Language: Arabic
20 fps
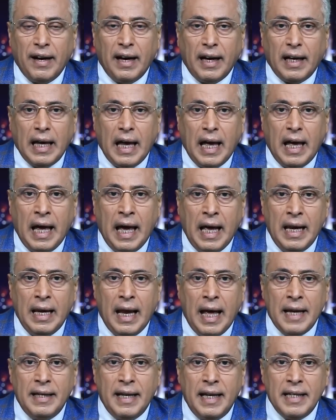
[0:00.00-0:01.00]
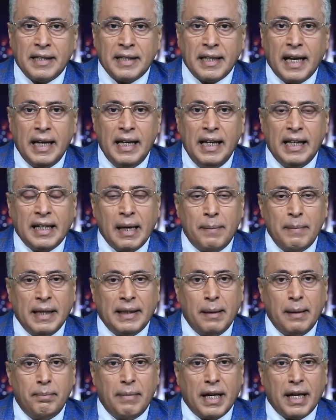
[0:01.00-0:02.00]
فهل أن إسرائيل
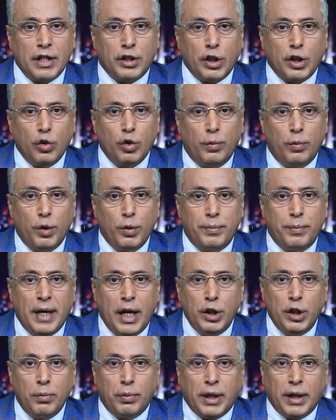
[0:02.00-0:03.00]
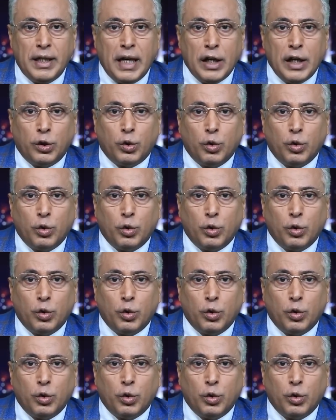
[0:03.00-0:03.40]
كما دمرت جنوب لبنان يمكن